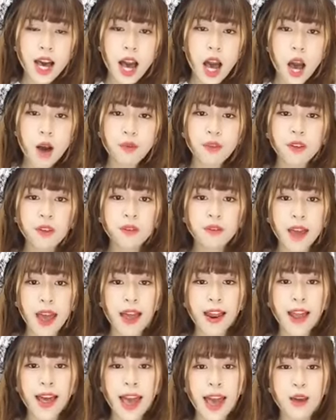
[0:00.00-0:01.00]
à, Phương
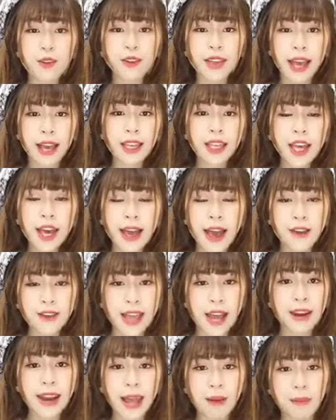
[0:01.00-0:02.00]
Phà lấy áo trắng vừa áo
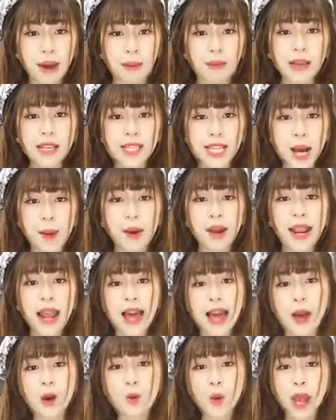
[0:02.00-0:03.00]
trắng đang mặc bên trong hay là
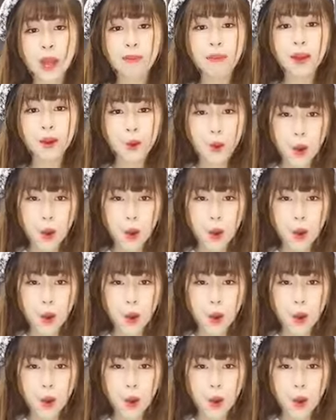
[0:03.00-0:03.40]
áo khoác bên